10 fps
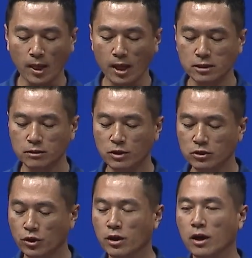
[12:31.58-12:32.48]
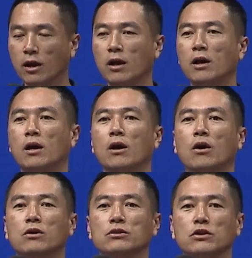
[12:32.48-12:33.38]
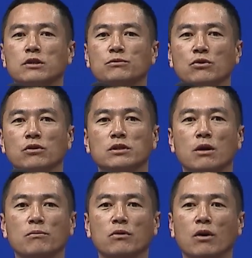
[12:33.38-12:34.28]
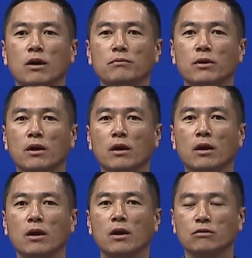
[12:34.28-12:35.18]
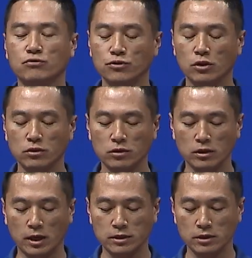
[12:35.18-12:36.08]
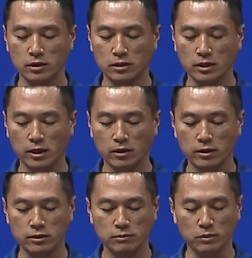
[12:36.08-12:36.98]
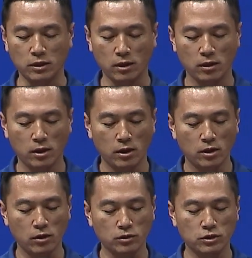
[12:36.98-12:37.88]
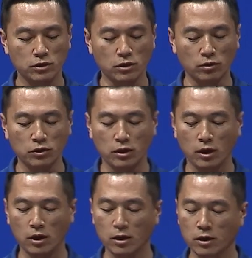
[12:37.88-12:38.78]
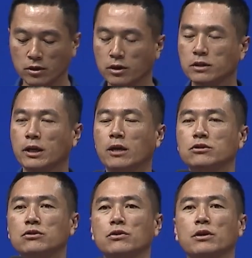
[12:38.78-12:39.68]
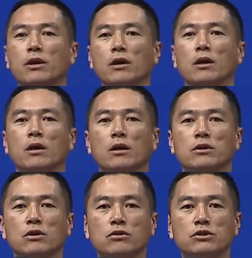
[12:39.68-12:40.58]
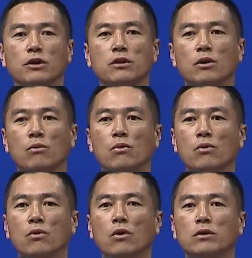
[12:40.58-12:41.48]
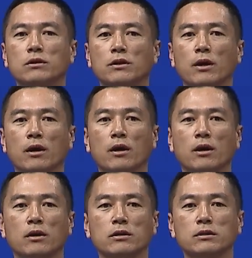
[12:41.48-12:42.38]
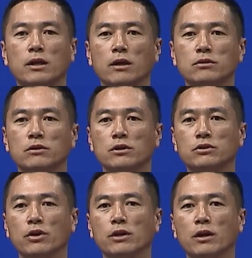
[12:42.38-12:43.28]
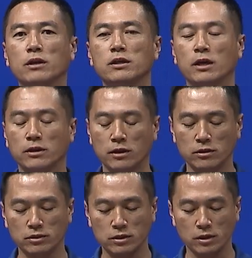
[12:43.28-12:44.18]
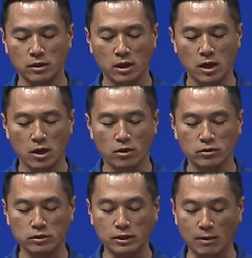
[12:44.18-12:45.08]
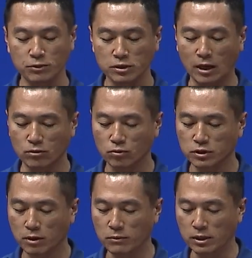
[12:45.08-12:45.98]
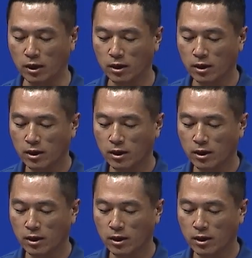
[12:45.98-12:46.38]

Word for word: 하지만 저희가 어, 선임 선교사님과 함께 9년을 같이 사역을 했습니다. 이것이 어떻게 이렇게 자연스럽게 이어지게 되고 어떻게 이 사역들이 저에게 이양이 됐는지 이것을 잠시 나누고자 합니다.